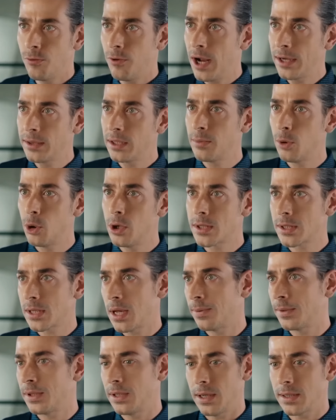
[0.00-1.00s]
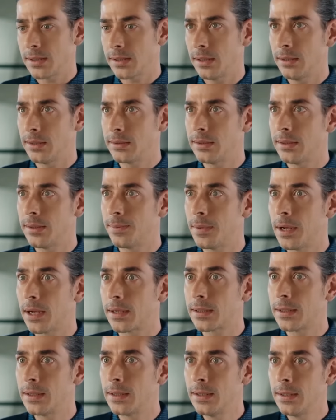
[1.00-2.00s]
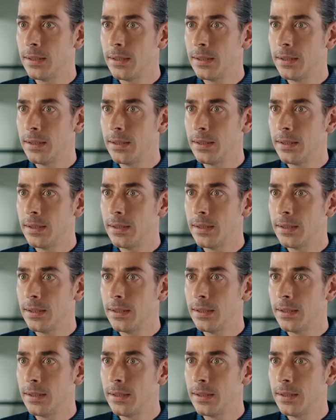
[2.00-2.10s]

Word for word: Çünkü vardır böyle sapkın hastalıklı tipler.